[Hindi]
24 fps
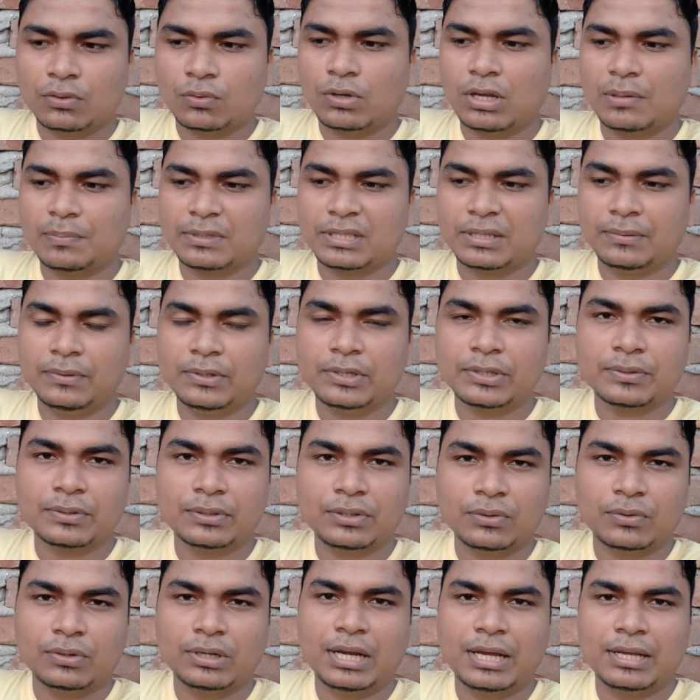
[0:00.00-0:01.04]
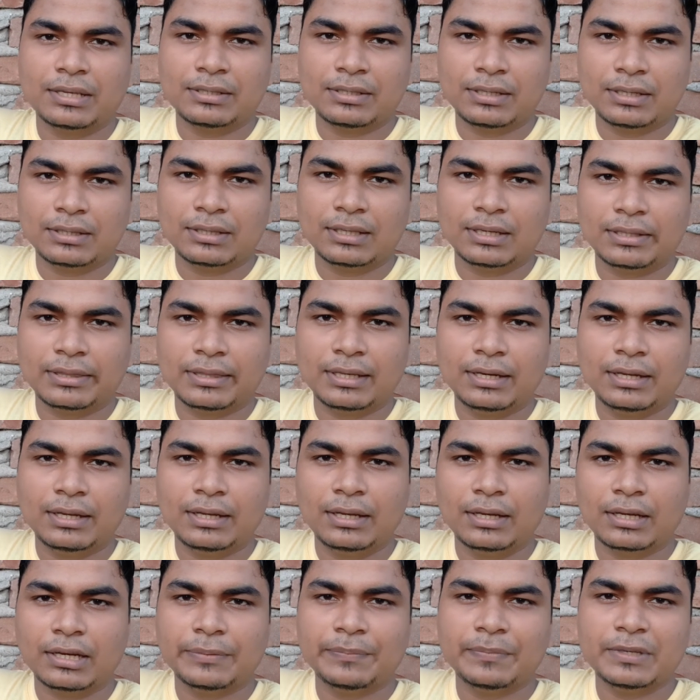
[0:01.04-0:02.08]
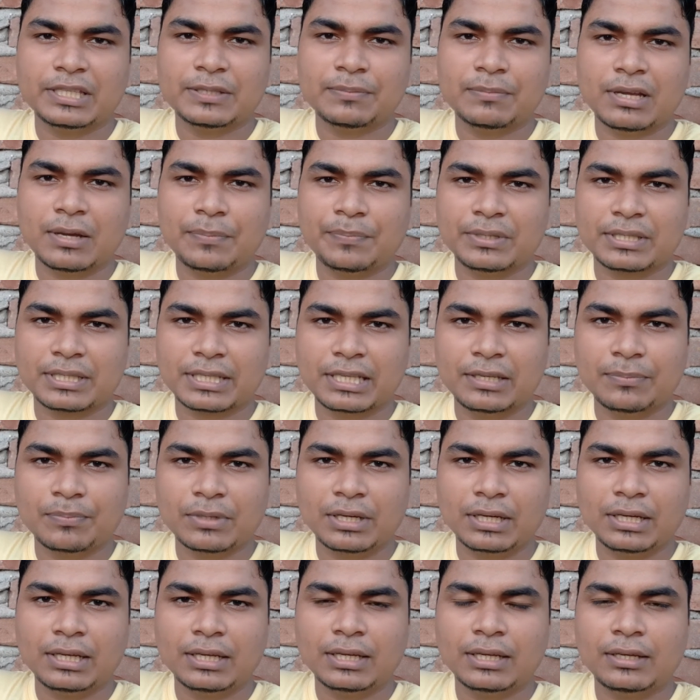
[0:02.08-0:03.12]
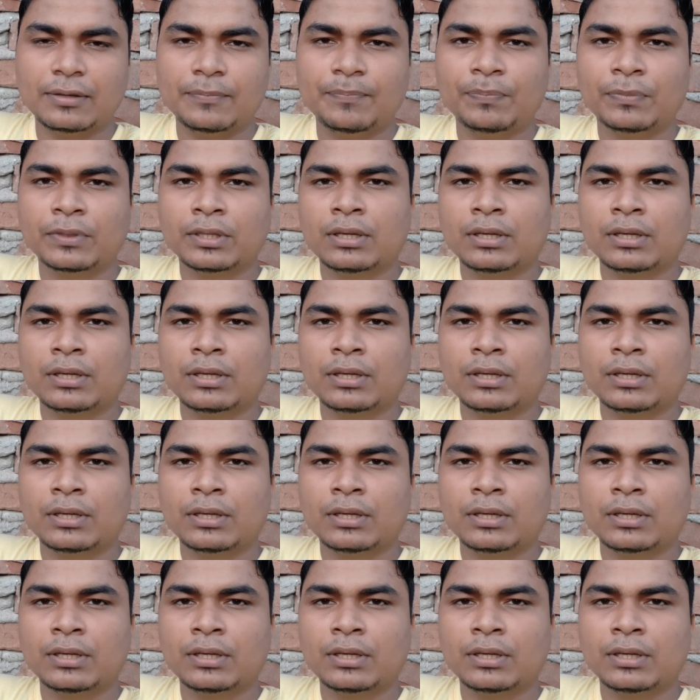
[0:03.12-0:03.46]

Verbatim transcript: तो आप सभी लोग इस वीडियो को लास्ट तक देखते रहें अगर बीच में आप स्किप करेंगे